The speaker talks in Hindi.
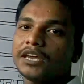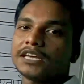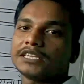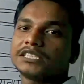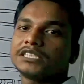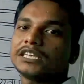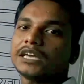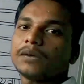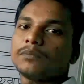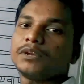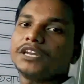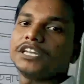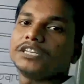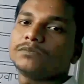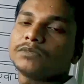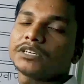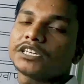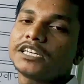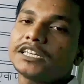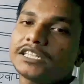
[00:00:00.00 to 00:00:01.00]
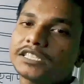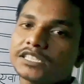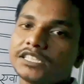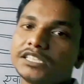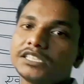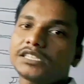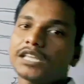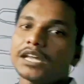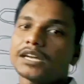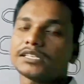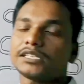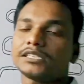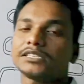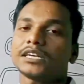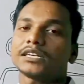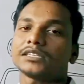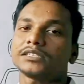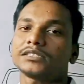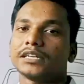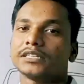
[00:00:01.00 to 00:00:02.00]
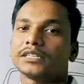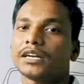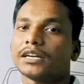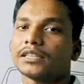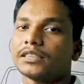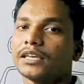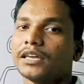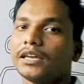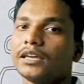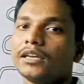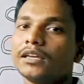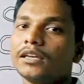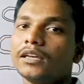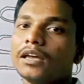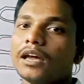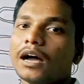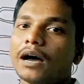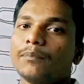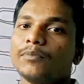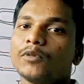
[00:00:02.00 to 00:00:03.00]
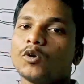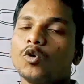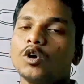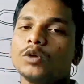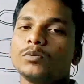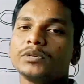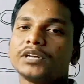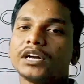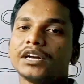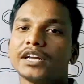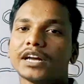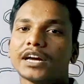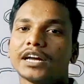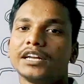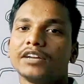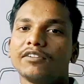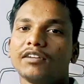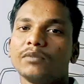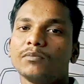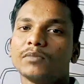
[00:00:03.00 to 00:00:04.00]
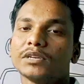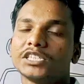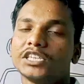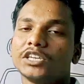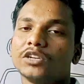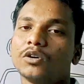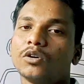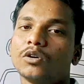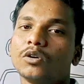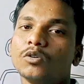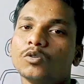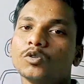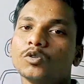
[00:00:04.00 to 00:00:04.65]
कि एसी या फ्रिज में गैस किस तरह से चार्ज करते हैं अपने कोई भी ठंडा करने वाली मशीन हो